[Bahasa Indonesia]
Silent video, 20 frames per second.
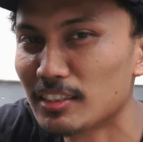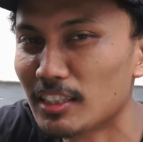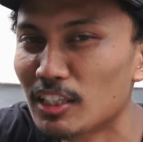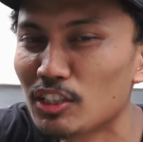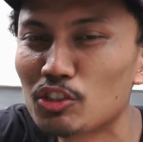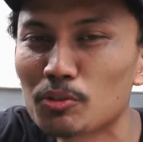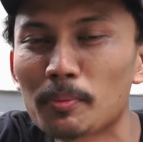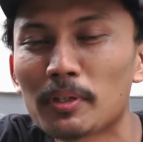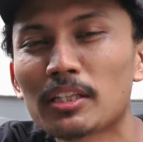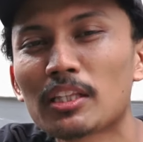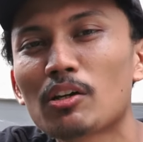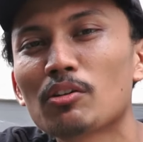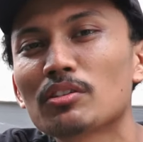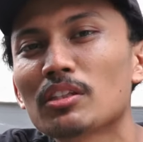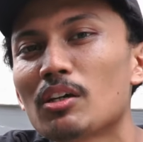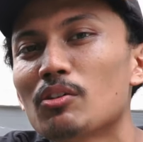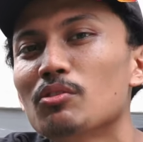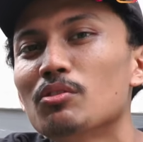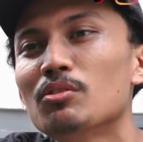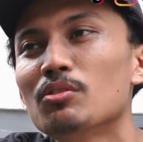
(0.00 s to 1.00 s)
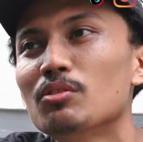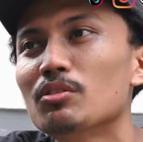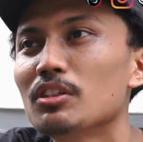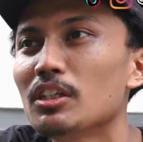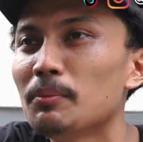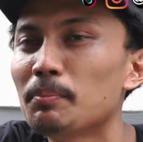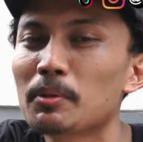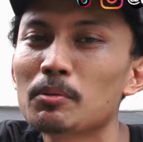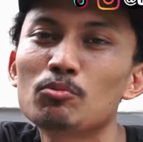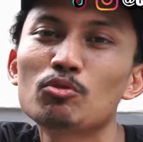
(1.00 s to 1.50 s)
jadi cuma tahu-tahu
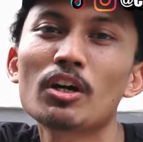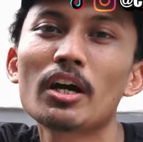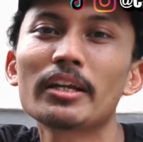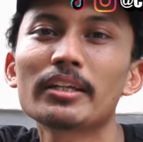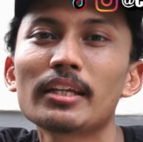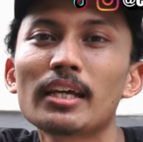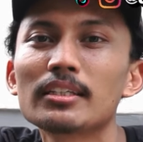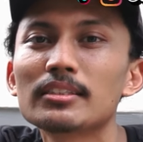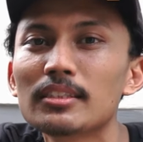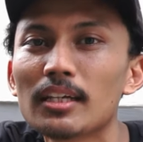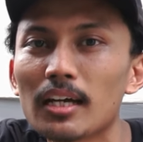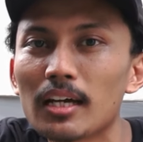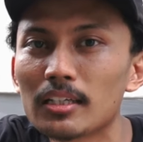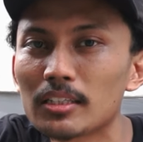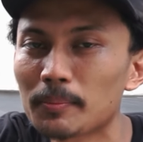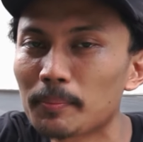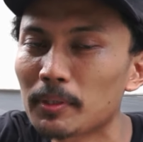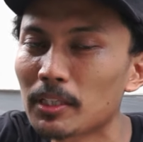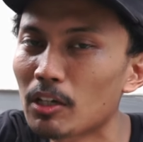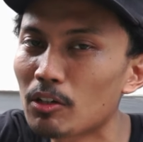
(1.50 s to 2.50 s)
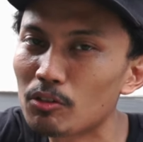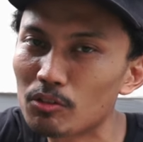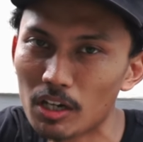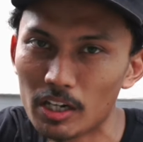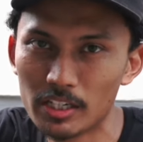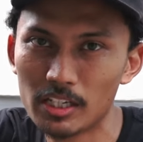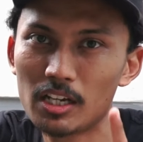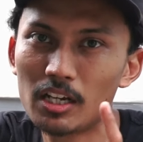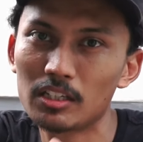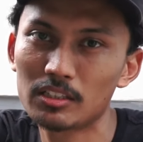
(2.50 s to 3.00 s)
di permukaannya aja siapa tahu ada